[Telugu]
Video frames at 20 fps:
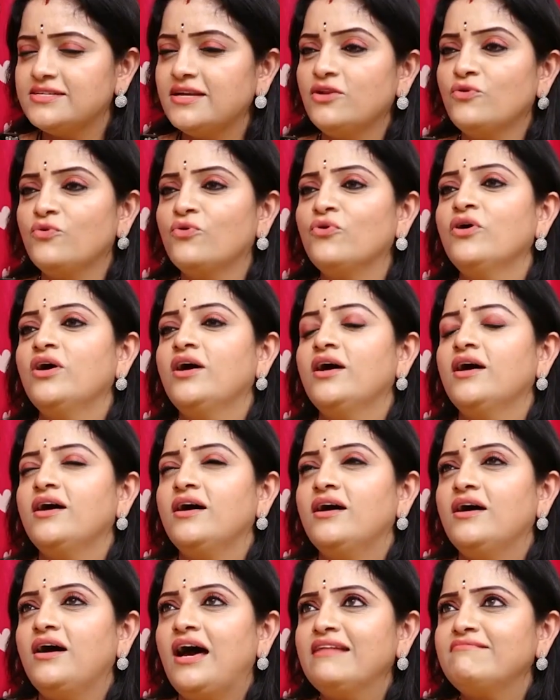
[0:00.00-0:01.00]
అసలు
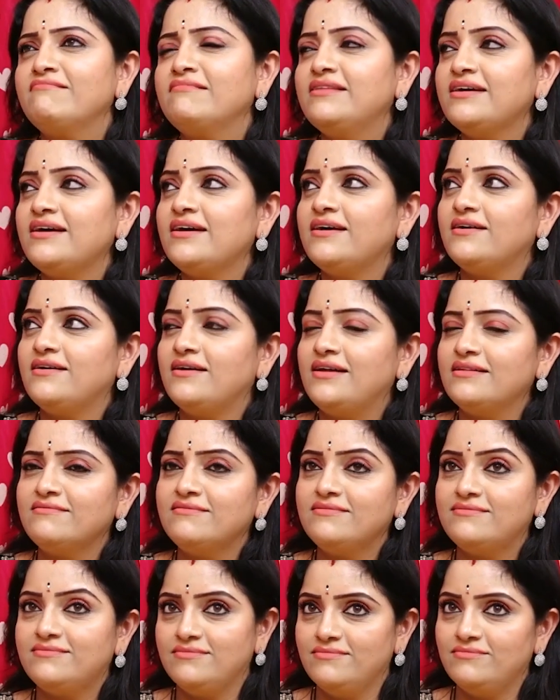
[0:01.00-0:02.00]
అంత
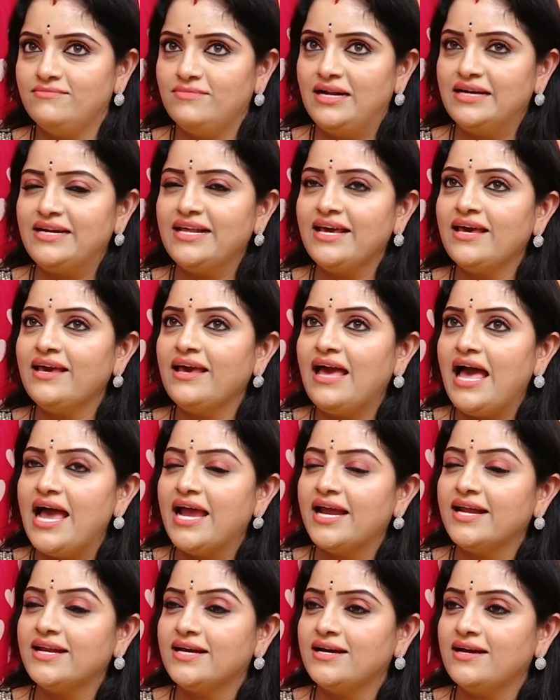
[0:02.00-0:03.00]
అంటే
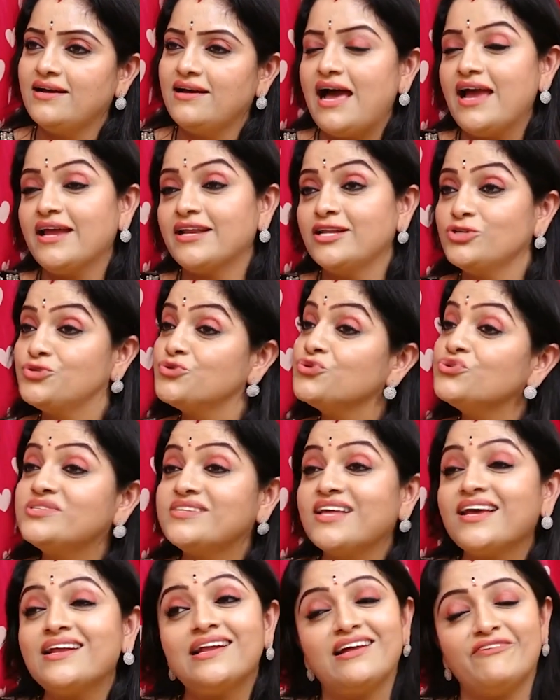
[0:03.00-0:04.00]
ఆయన ఆయన
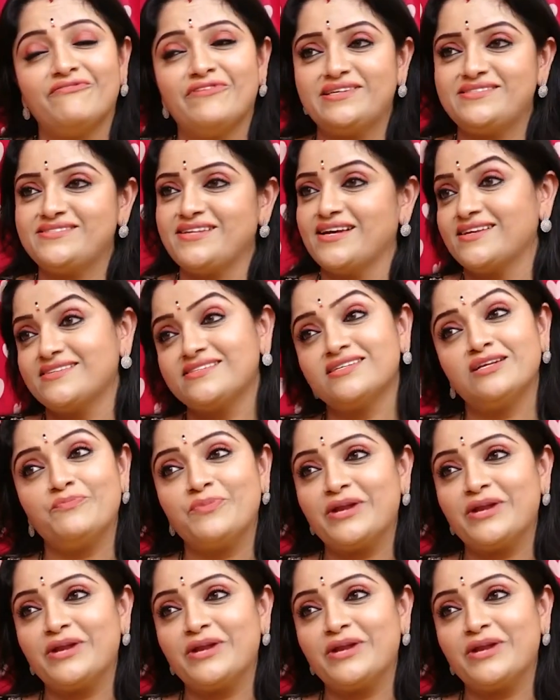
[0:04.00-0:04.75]
చూస్తేనే నవ్వేస్తారు అసలు